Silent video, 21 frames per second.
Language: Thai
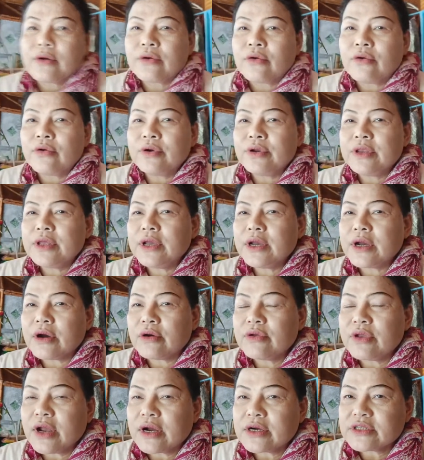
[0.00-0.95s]
คนที่
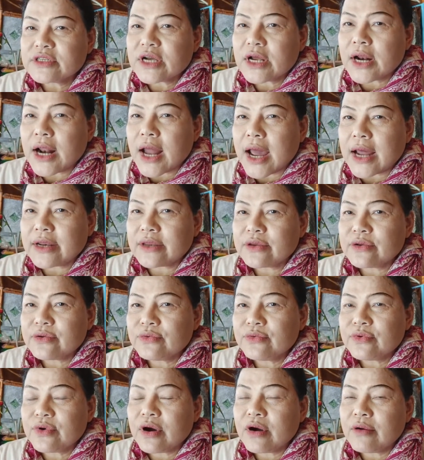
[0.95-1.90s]
เขายังฉลาดอ
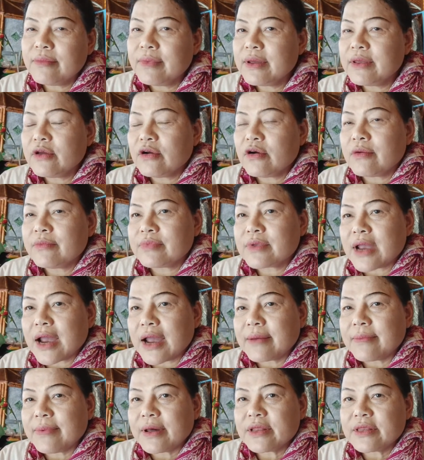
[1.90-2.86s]
ยู่เขาไม่ยอมจ่า
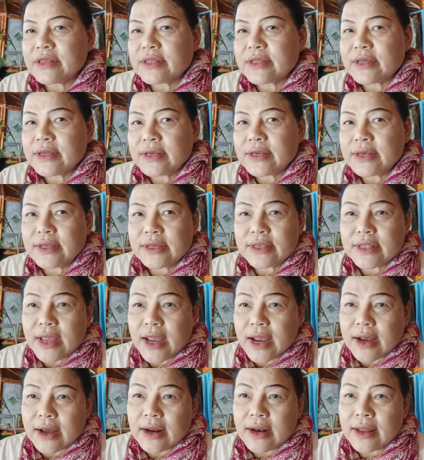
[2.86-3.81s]
ยภาษีหนี
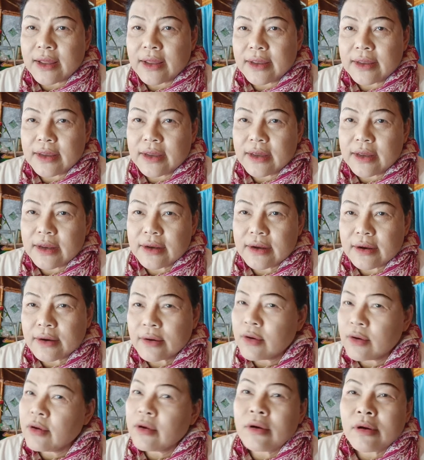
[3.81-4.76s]
แท็กอะไรอย่างเงี้ย
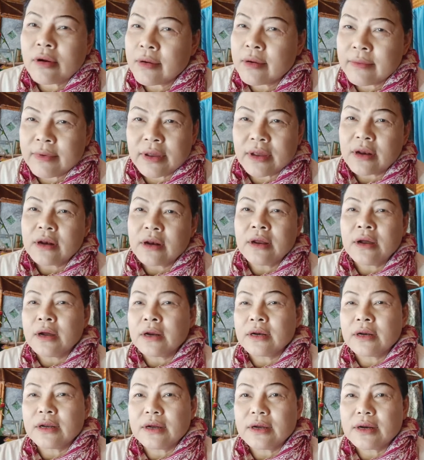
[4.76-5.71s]
ก็อีกเรื่อง
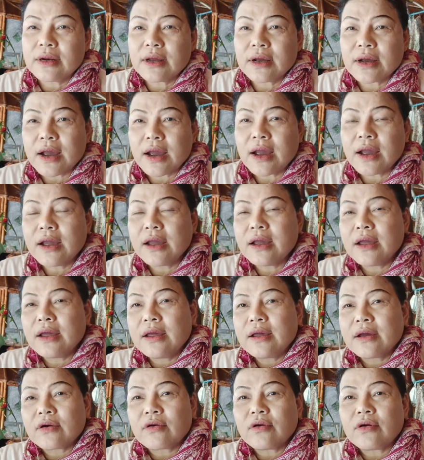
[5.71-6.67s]
หนึ่งนะคะ
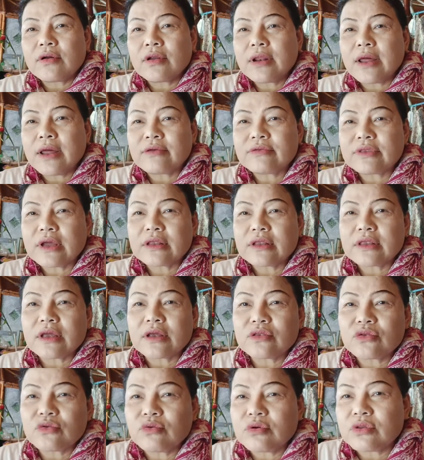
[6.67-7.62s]
ก็แล้วแต่จะ
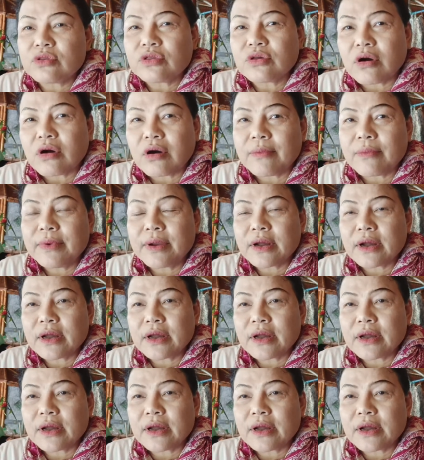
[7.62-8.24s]
ตรวจสอบนะ